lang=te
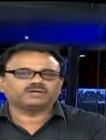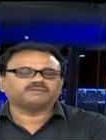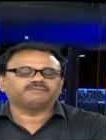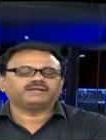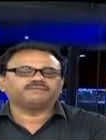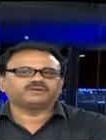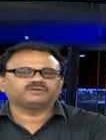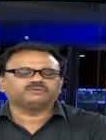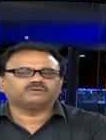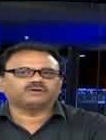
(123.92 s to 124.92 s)
ఒక్క వేల
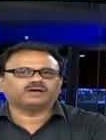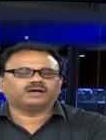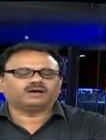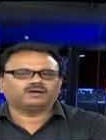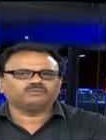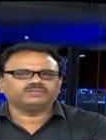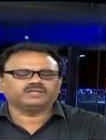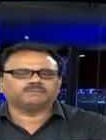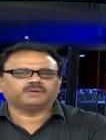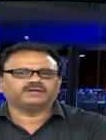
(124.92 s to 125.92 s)
వరకు ఒక ఆరు
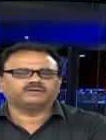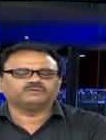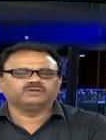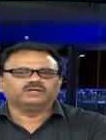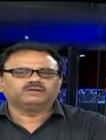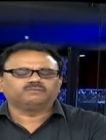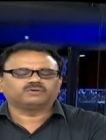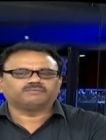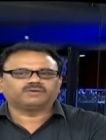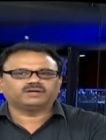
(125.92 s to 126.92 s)
వందల పాయింట్లు
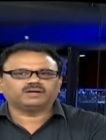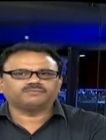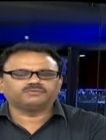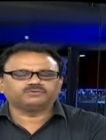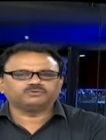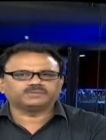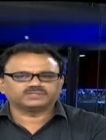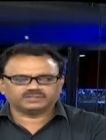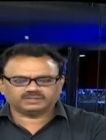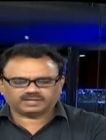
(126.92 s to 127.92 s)
ఒక వన్ అండ్ హాఫ్ టు టూ
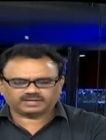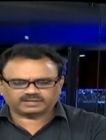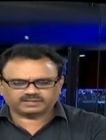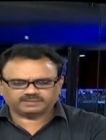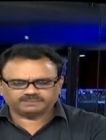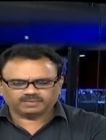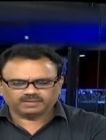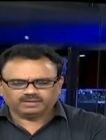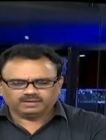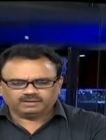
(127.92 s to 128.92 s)
పర్సెంట్ కరెక్ట్ అయింది
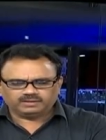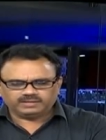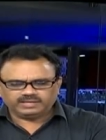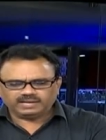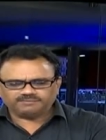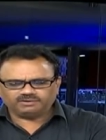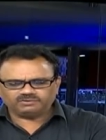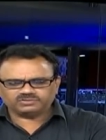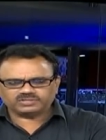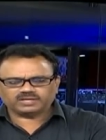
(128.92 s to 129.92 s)
ఈ లెవెల్లో
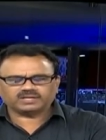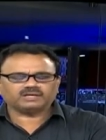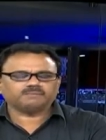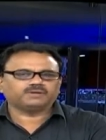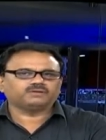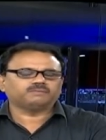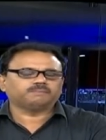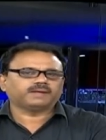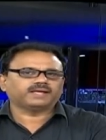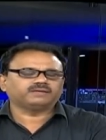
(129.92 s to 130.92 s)
చూస్తే కనుక మన
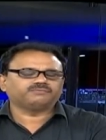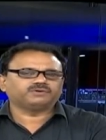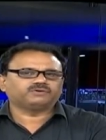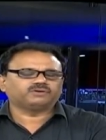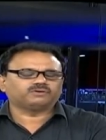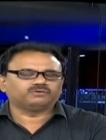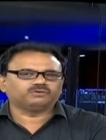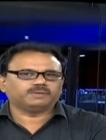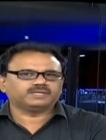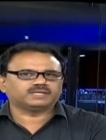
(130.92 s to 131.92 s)
బ్యాంక్ నిఫ్టీ కూడా
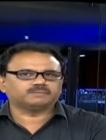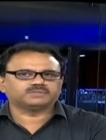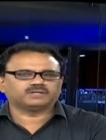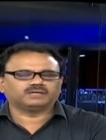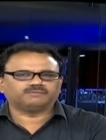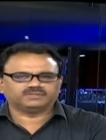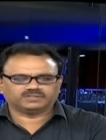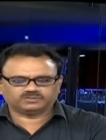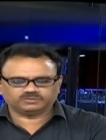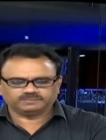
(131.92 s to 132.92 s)
రెండు మేజర్ అంశాలు
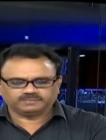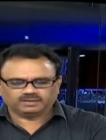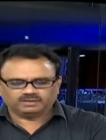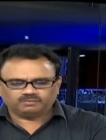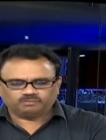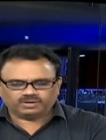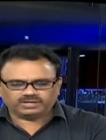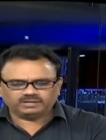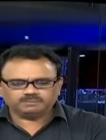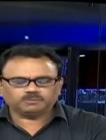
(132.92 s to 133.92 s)
గమనించవచ్చు
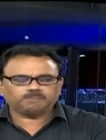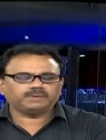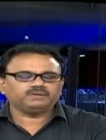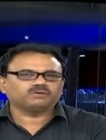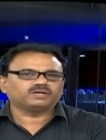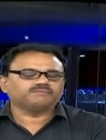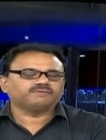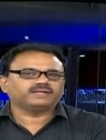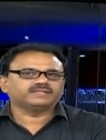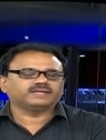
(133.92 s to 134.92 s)
ఒకటి ముప్పై ఒక్క
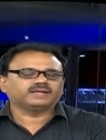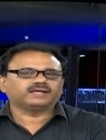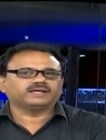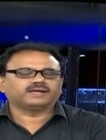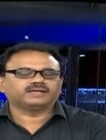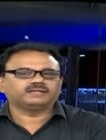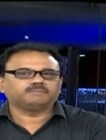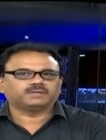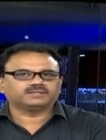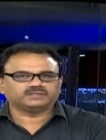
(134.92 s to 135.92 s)
వేల దగ్గర గట్టి
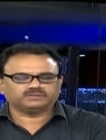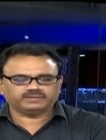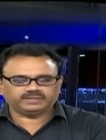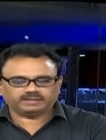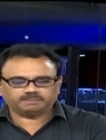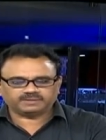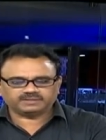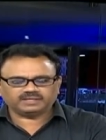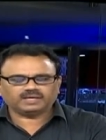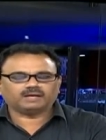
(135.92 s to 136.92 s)
మద్దతు
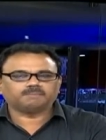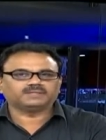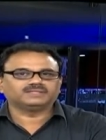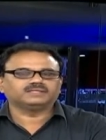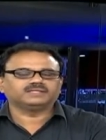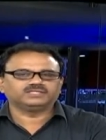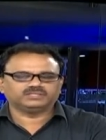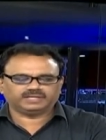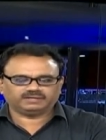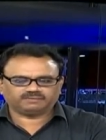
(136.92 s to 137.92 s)
ఏర్పడింది ఆ మద్దతు
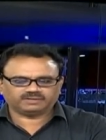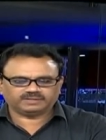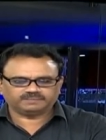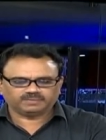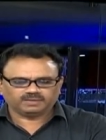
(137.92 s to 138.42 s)
నుంచి రికవర్ అయింది